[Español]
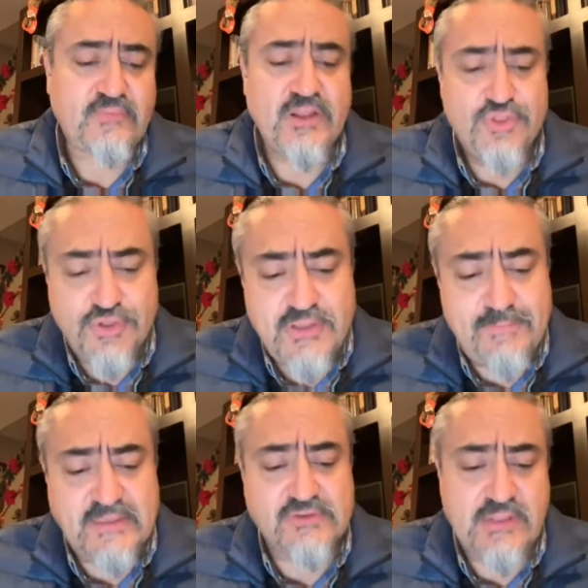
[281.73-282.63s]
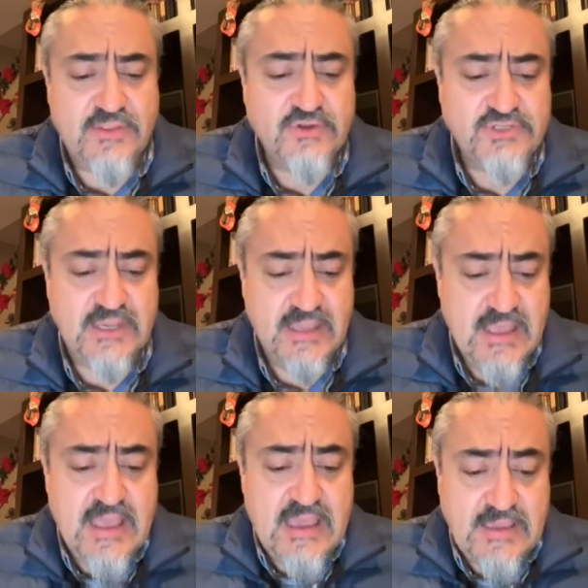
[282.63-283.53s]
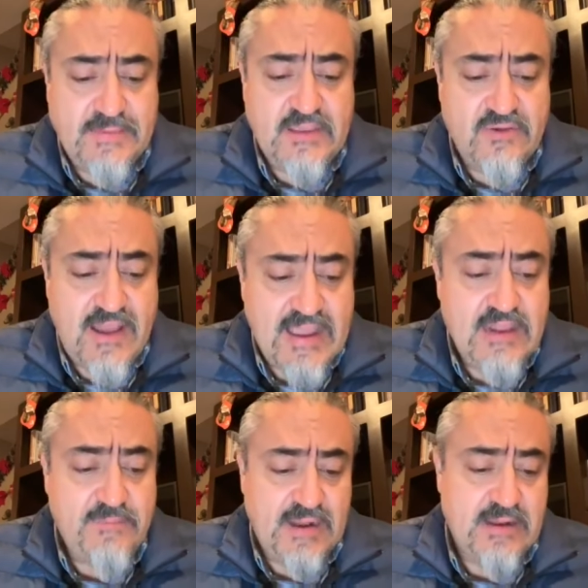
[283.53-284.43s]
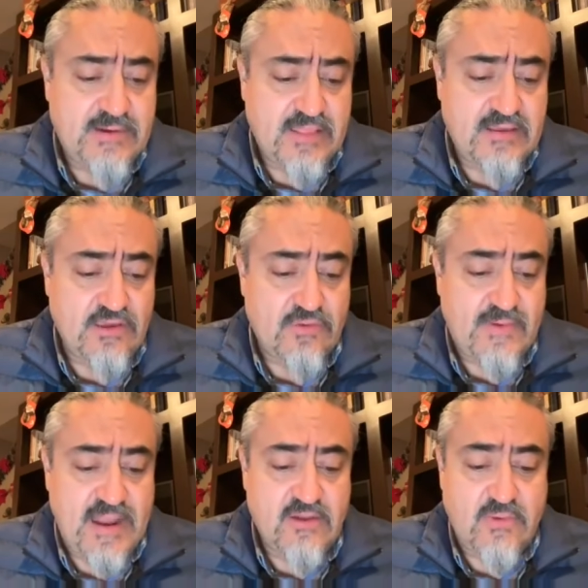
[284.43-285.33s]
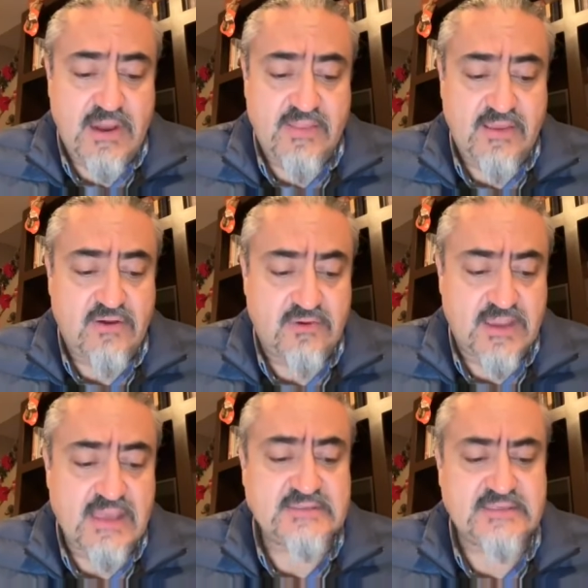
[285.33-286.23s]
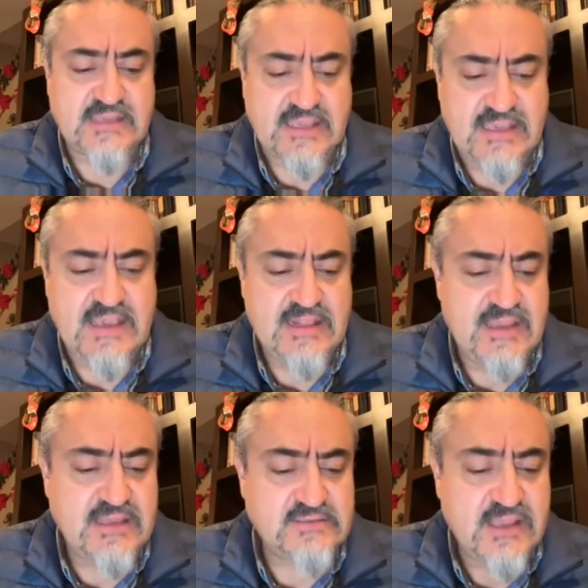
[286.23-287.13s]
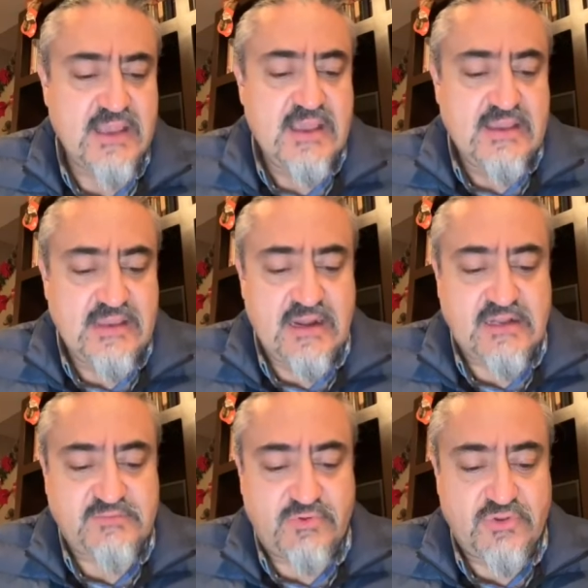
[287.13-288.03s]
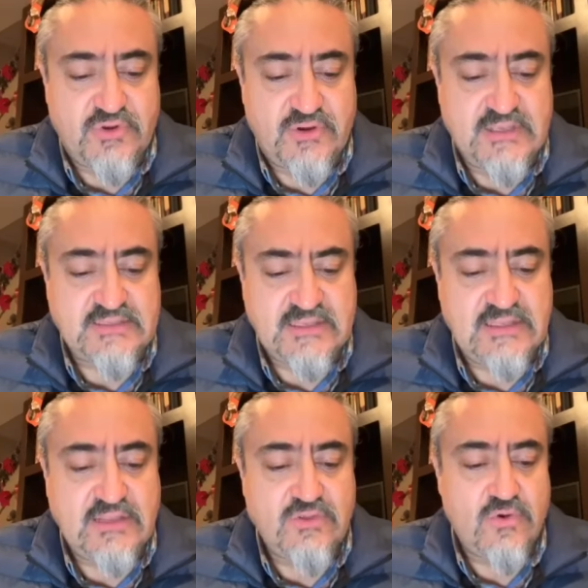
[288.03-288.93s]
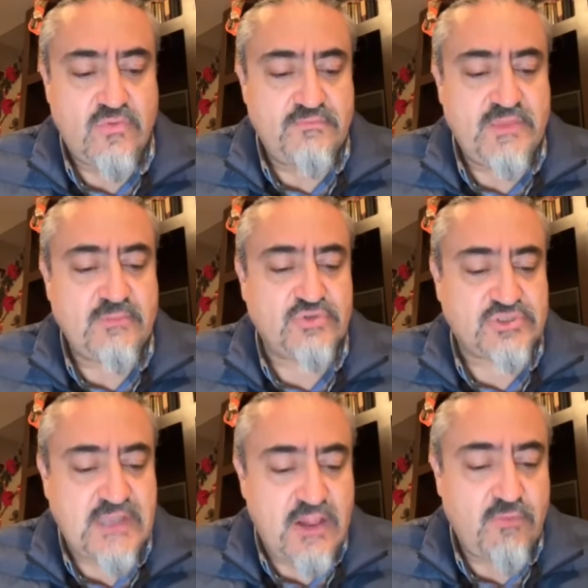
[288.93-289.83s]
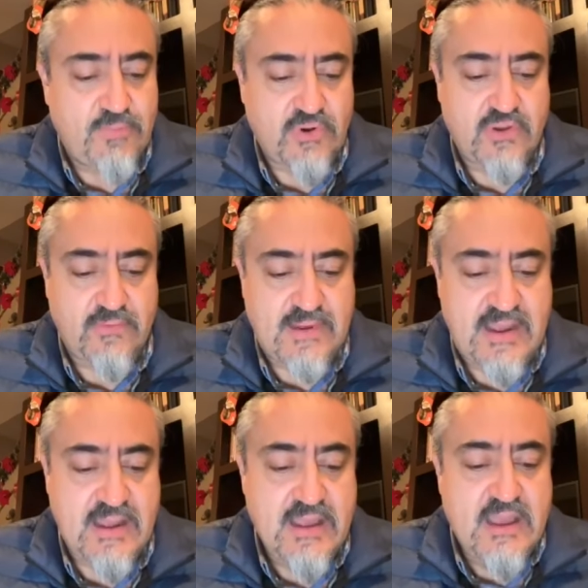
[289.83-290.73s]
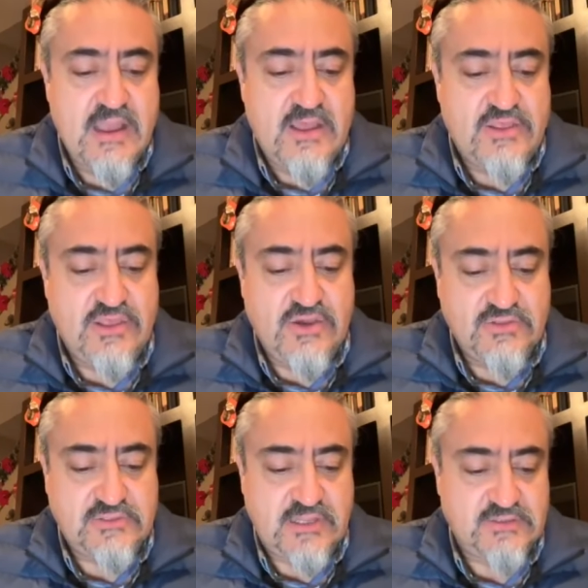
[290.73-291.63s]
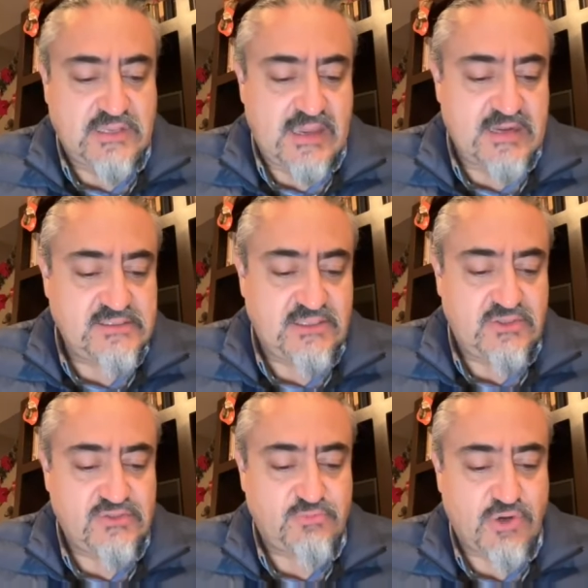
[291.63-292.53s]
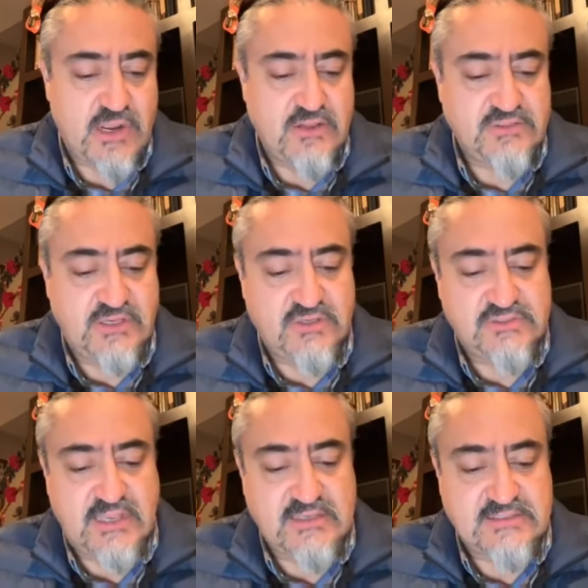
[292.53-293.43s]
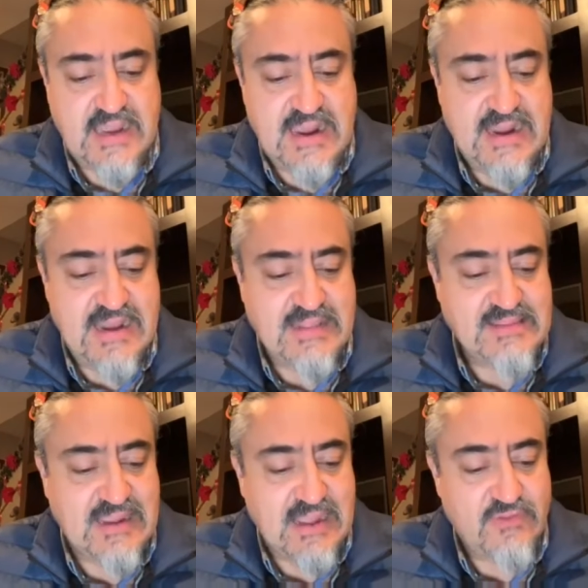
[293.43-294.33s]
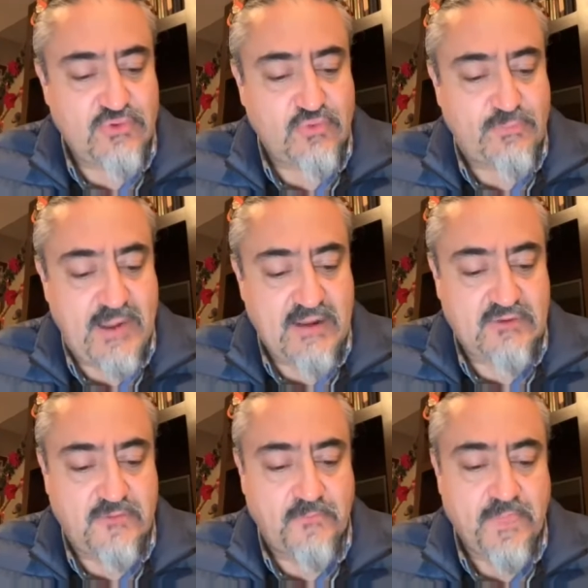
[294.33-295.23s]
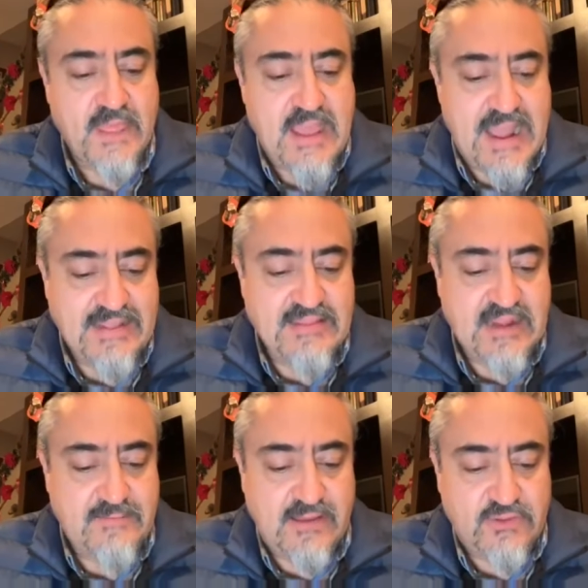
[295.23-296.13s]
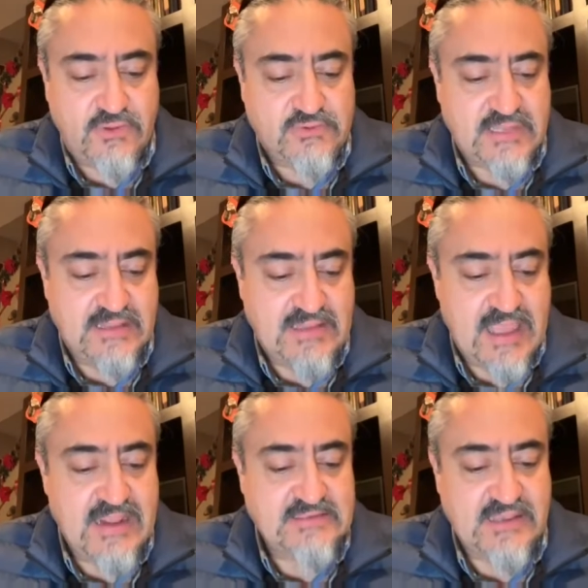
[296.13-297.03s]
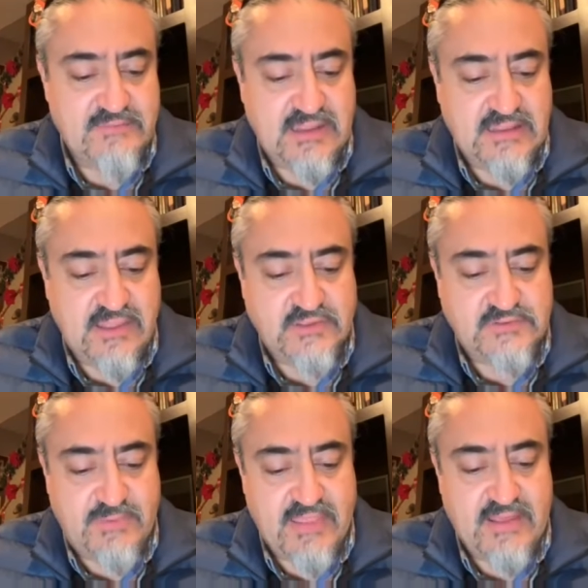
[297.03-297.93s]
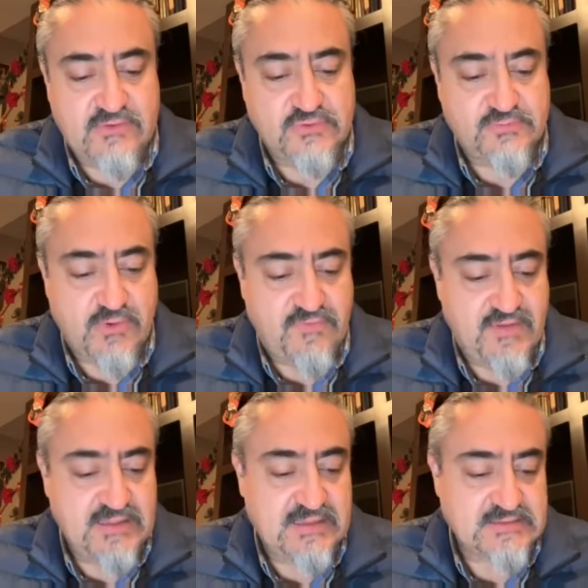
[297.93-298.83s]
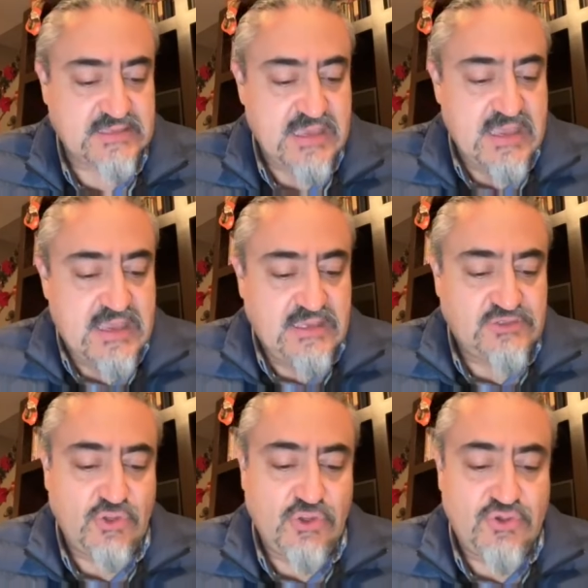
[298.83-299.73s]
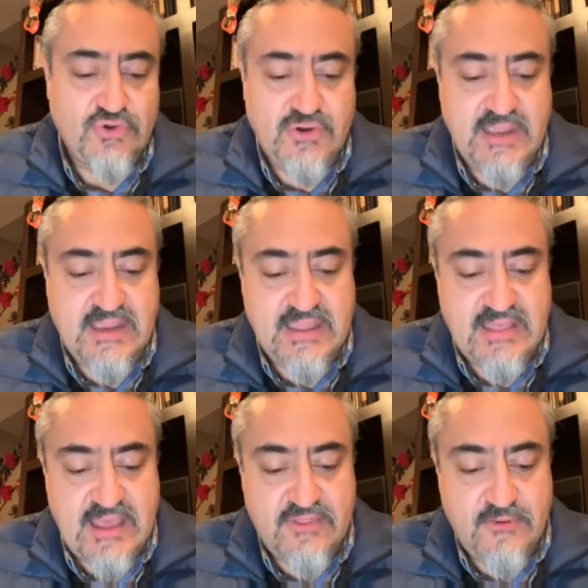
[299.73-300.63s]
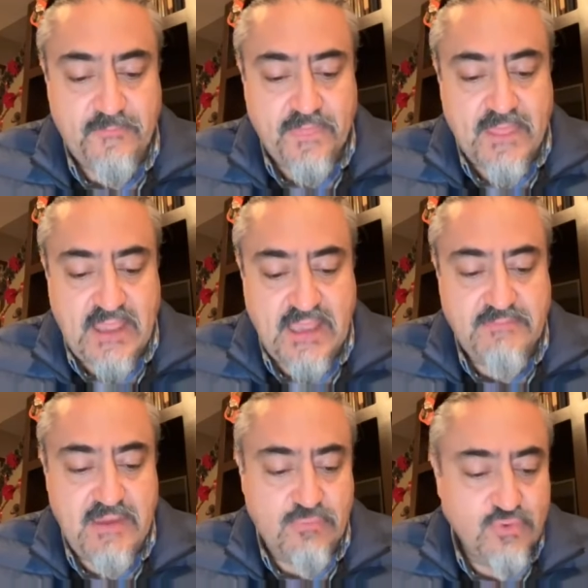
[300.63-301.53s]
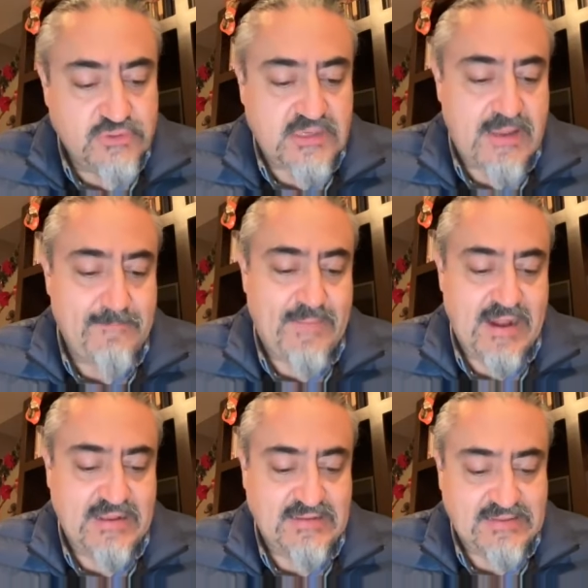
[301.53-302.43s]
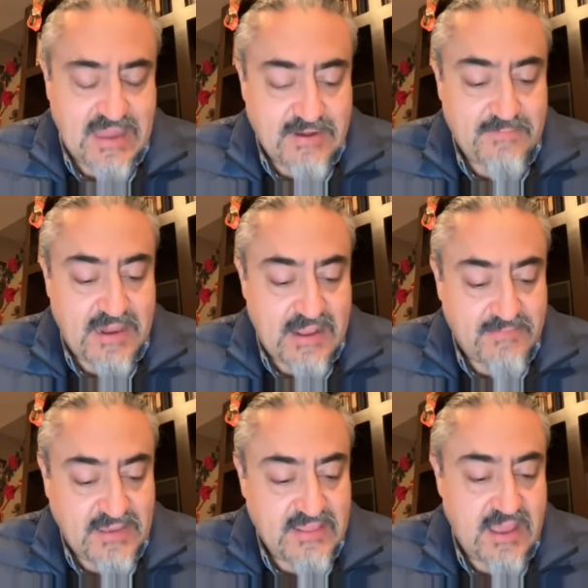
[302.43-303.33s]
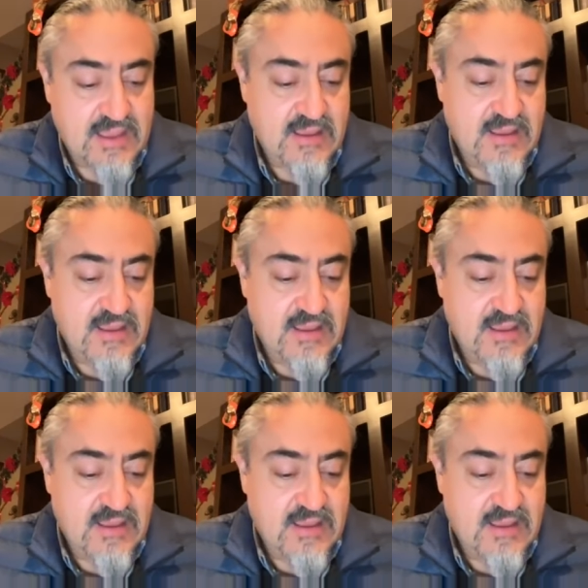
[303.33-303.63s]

donde pasó la noche, y vino a él palabra de Jehová, el cual le dijo, ¿qué haces aquí, Elías? Y él respondió, he sentido un vivo celo por Jehová, Dios de los ejércitos, porque los hijos de Israel han dejado tu pacto, han derribado tus altares y han matado espada a tus profetas, y solo yo he quedado, y me buscan para quitarme la vida.